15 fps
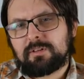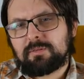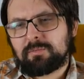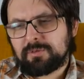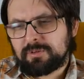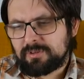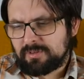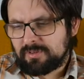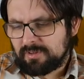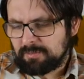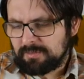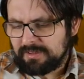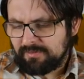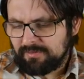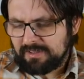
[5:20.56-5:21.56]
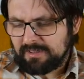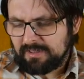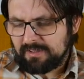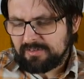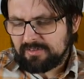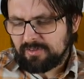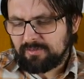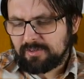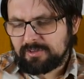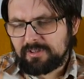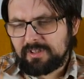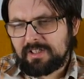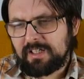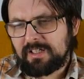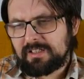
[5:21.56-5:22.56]
Możesz to sobie nawet narysować na
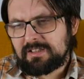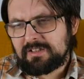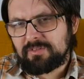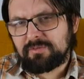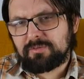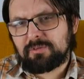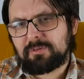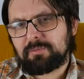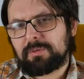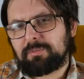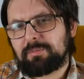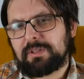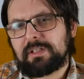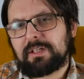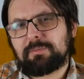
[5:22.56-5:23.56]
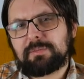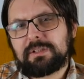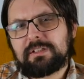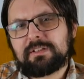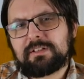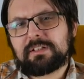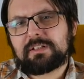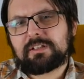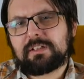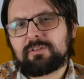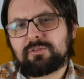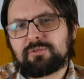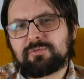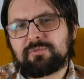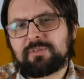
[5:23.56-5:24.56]
kartce w formie piramidy,
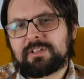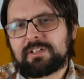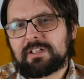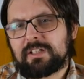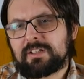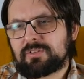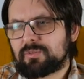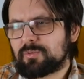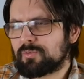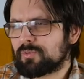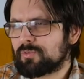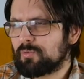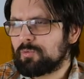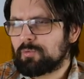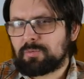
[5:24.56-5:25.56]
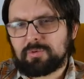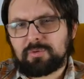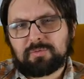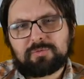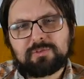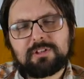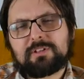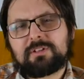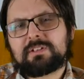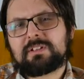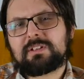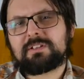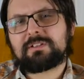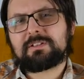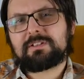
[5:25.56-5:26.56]
jakiegoś wykresu, słupków, czego
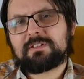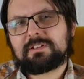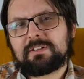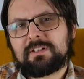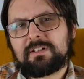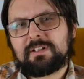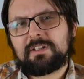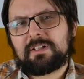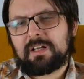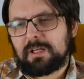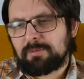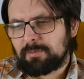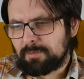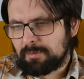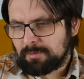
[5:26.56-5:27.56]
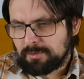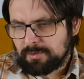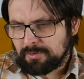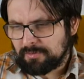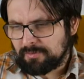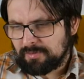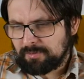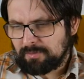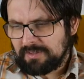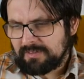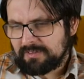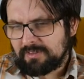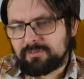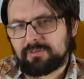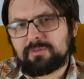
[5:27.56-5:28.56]
chcesz. Albo po prostu
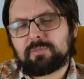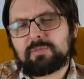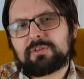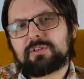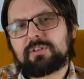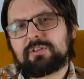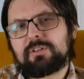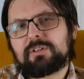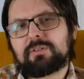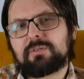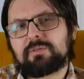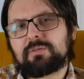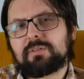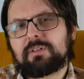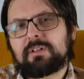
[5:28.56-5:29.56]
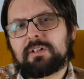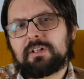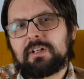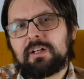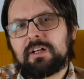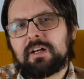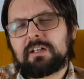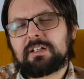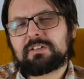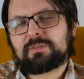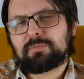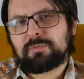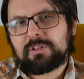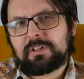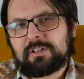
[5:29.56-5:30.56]
wypisać od myślników, ale z
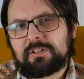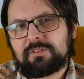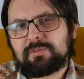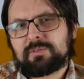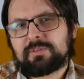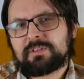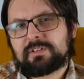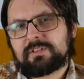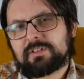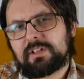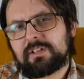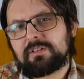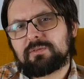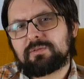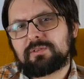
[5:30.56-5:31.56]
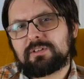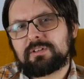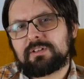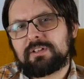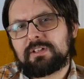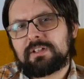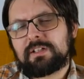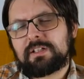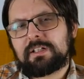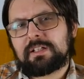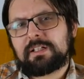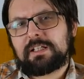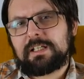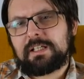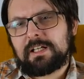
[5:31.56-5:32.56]
modlitwą zastanów się,
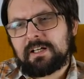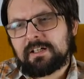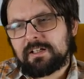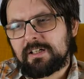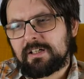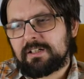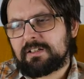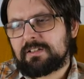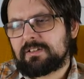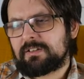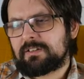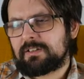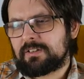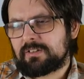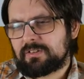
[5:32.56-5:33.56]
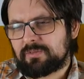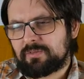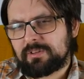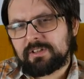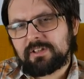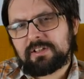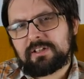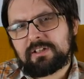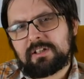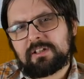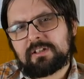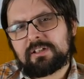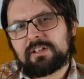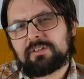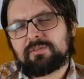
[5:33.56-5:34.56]
jaka jest Twoja
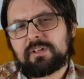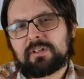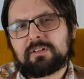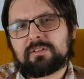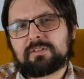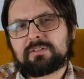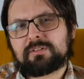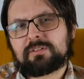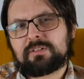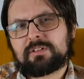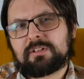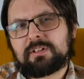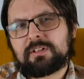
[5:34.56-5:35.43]
hierarchia wartości.